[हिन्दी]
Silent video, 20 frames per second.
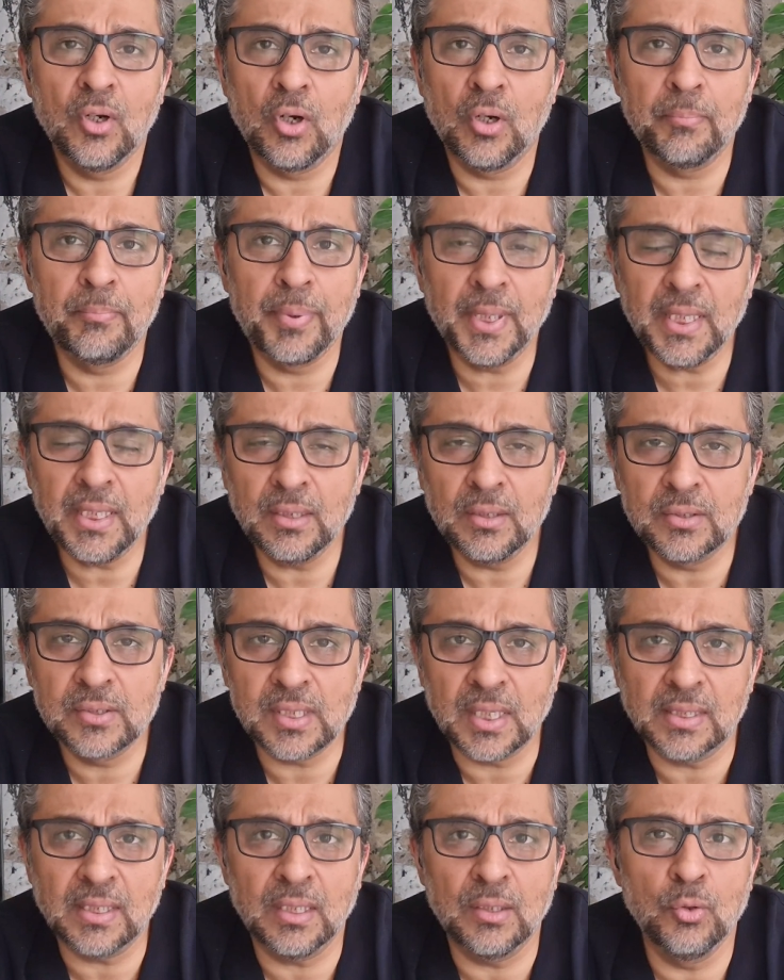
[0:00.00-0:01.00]
और बड़े
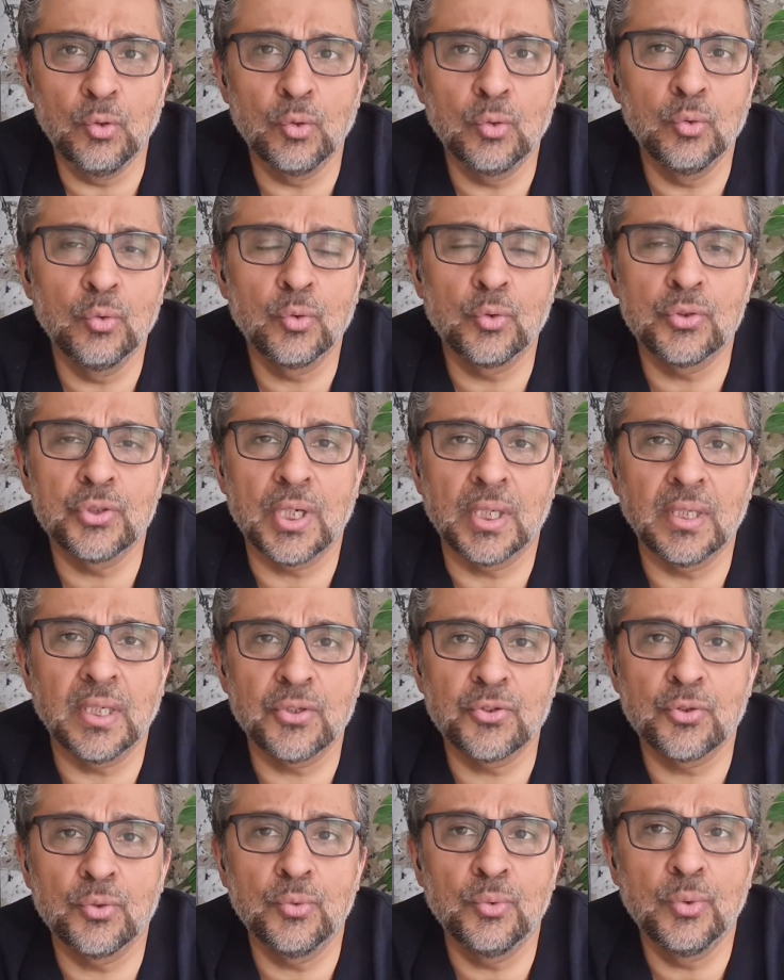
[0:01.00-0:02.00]
ज्यादा लोग उनको जानना
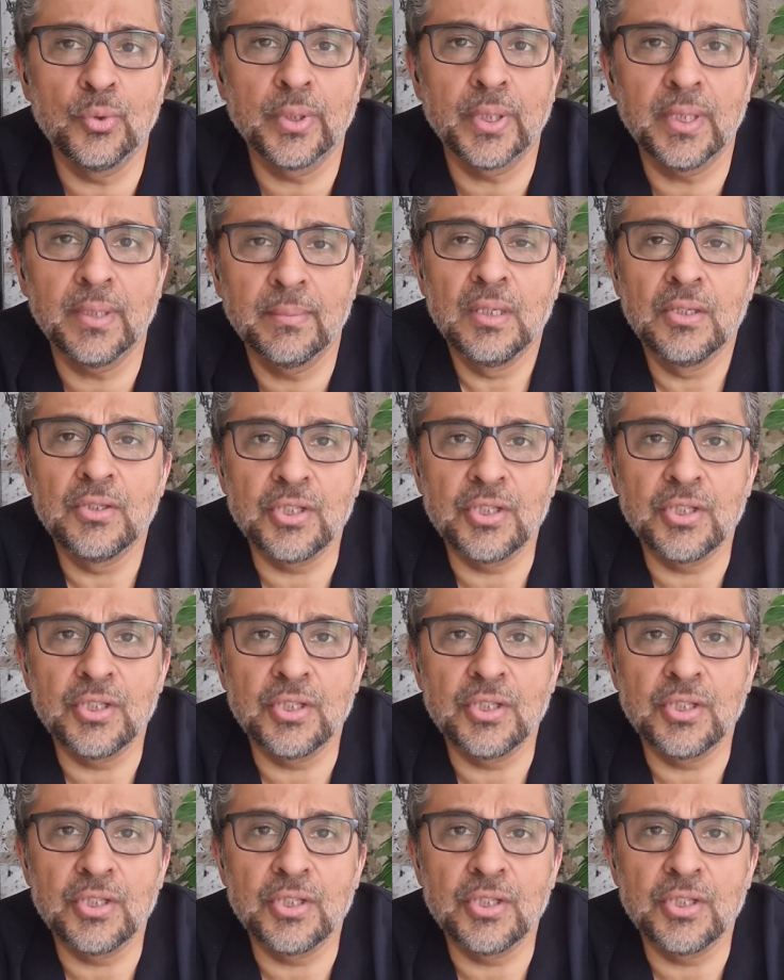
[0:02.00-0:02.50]
शुरू हो गए